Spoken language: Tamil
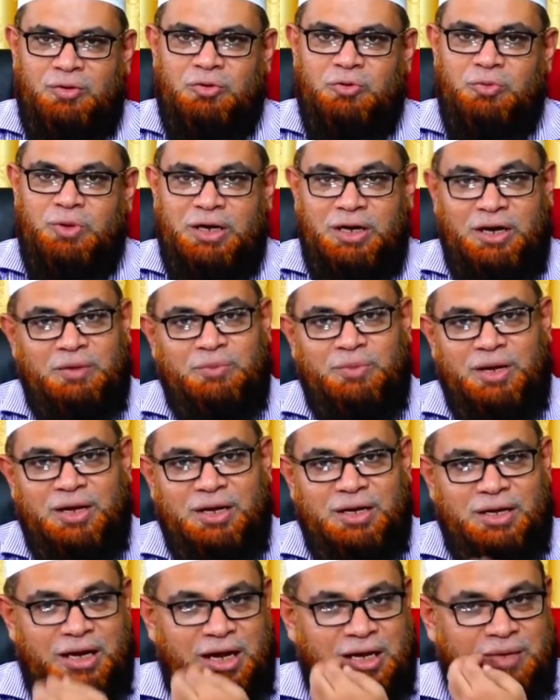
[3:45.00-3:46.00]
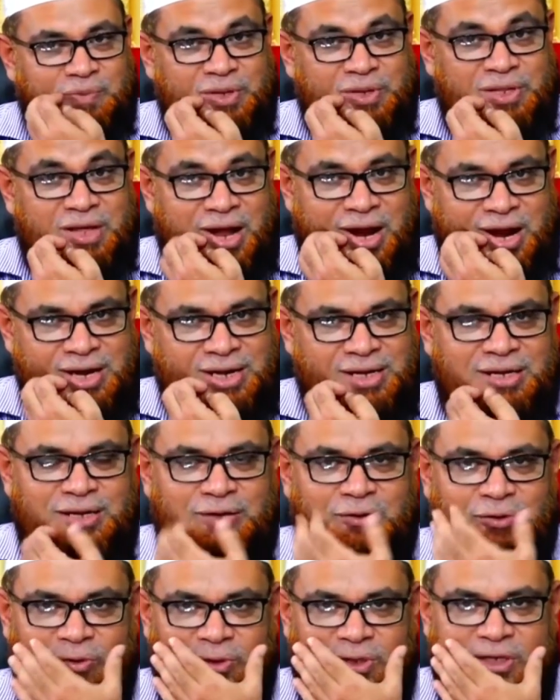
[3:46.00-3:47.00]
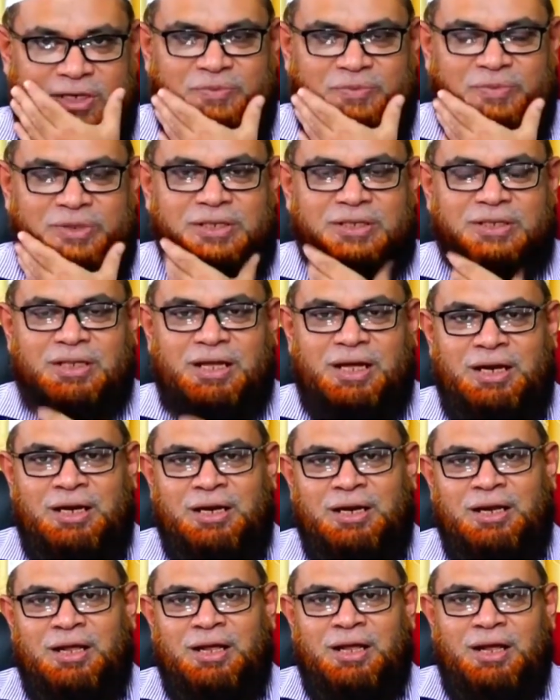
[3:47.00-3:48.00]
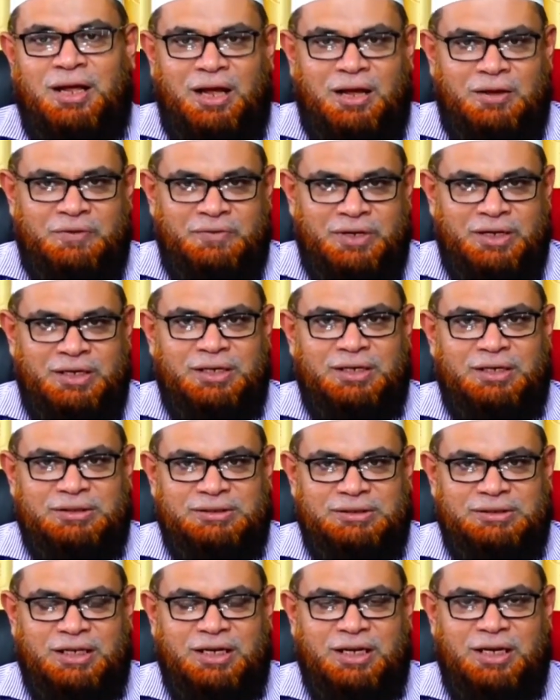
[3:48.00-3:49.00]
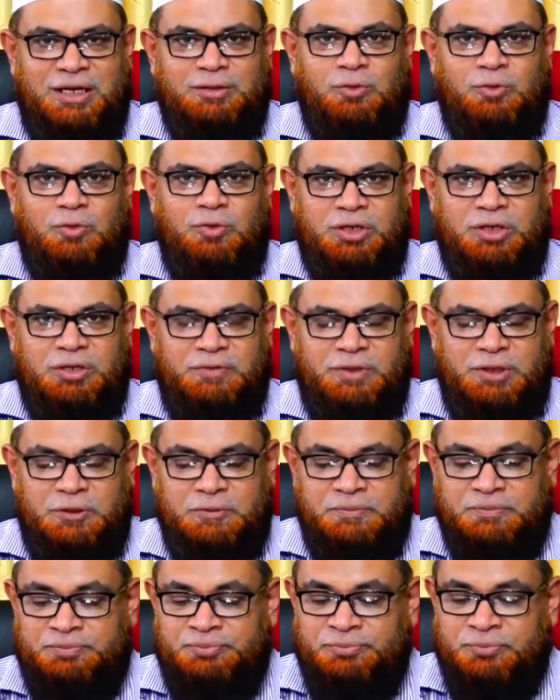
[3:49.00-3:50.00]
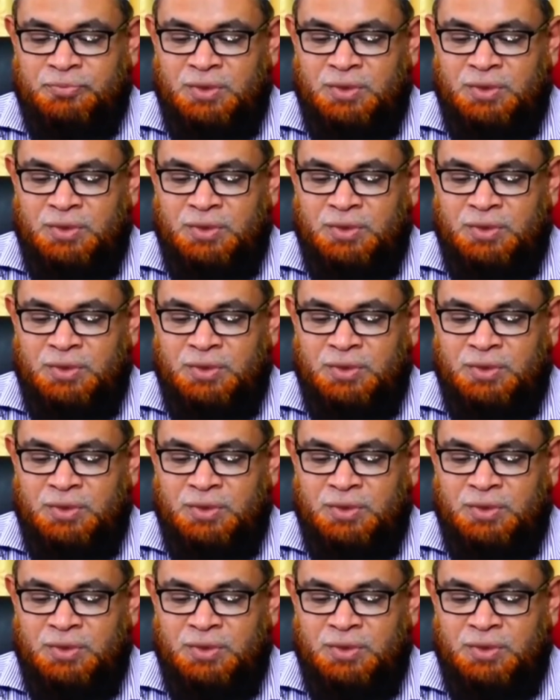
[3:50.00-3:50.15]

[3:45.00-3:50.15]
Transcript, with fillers: ஒரு வருடமாக நாற்பது ஆடுகள் ஒருவரிடம் இருந்தால் அவர் சக்காத் கொடுக்க வேண்டும்